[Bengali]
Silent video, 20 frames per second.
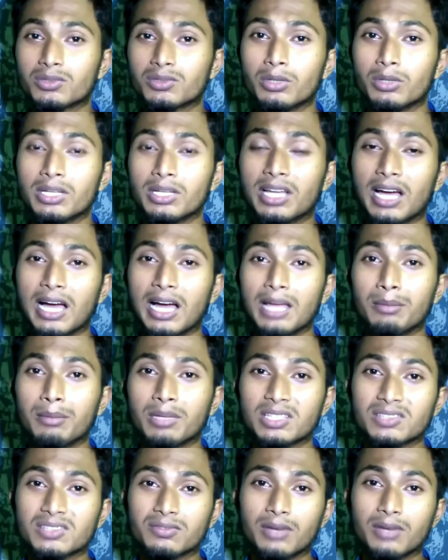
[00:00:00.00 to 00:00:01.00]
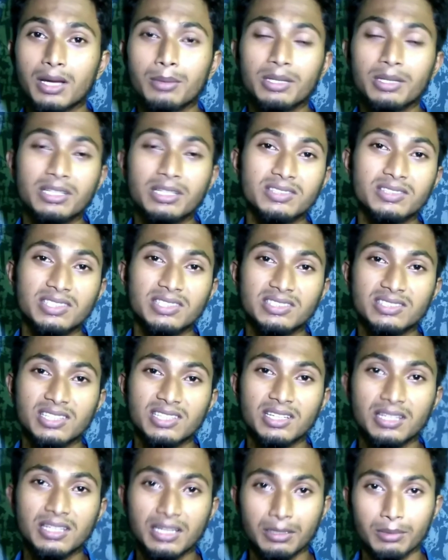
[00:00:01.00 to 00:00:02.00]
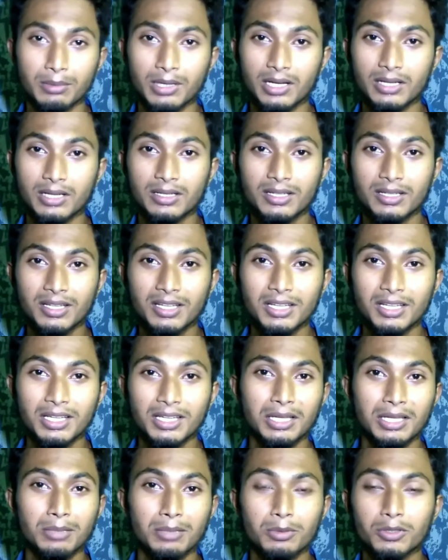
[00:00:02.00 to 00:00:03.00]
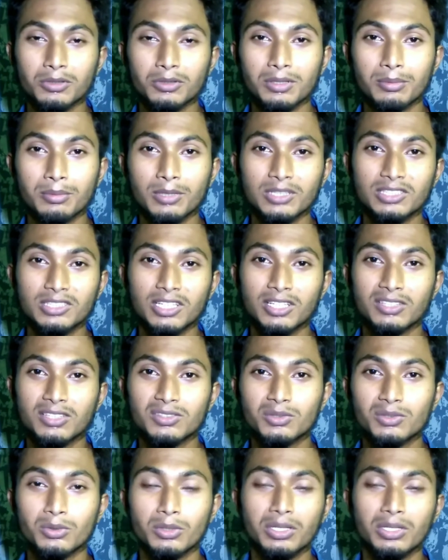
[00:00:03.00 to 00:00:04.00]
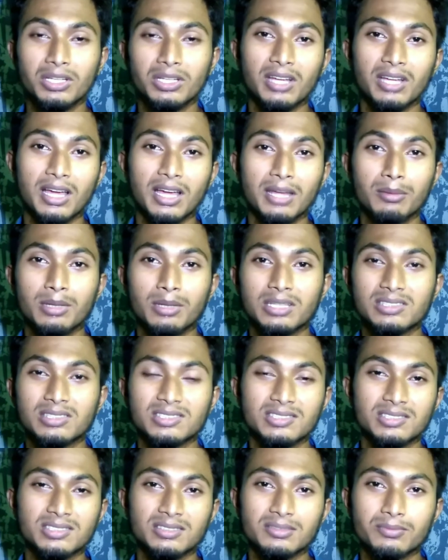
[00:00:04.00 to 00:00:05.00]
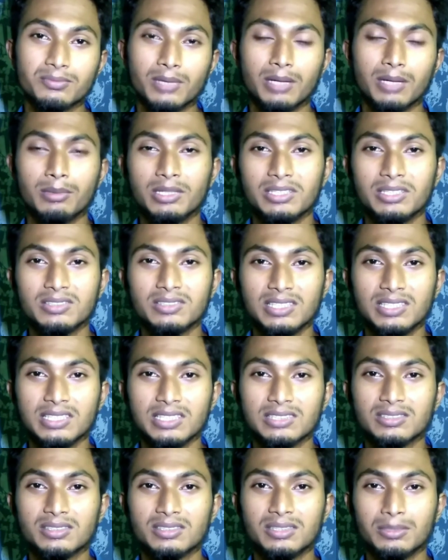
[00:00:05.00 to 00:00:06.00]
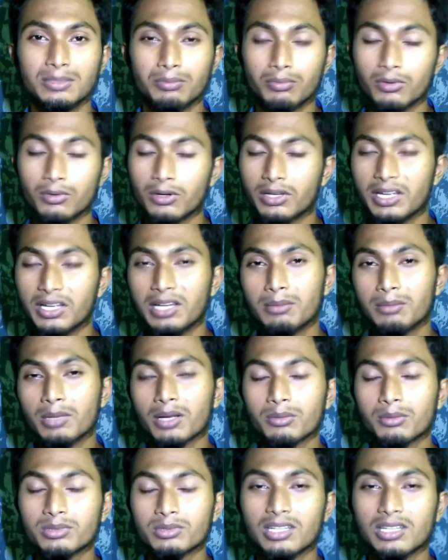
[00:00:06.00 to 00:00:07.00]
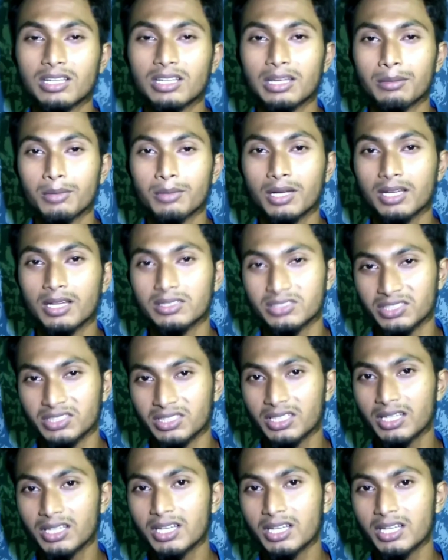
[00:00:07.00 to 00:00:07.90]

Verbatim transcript: সোনি আইএমএক্স ফাইভ এইটি সিক্সের ক্যামেরা এবং আপনারা জানেন সোনির আইএমএক্স ফাইভ এইটি সিক্স ফর্টি এইট মেগাপিক্সেল ক্যামেরা আছে